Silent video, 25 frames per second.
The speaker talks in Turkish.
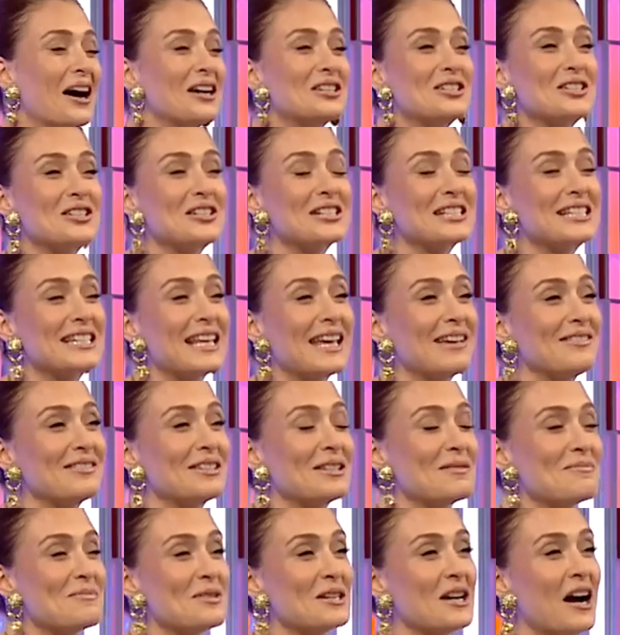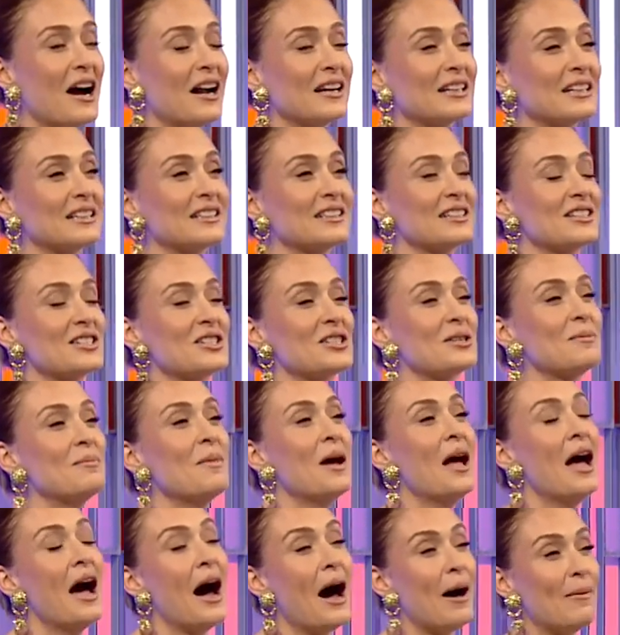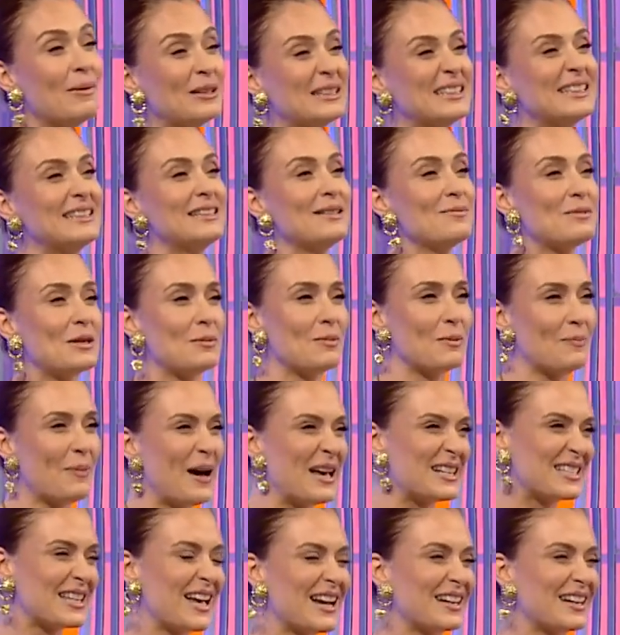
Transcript: aşırı sevdiğim bir arkadaşım. Ama dediğim gibi bazı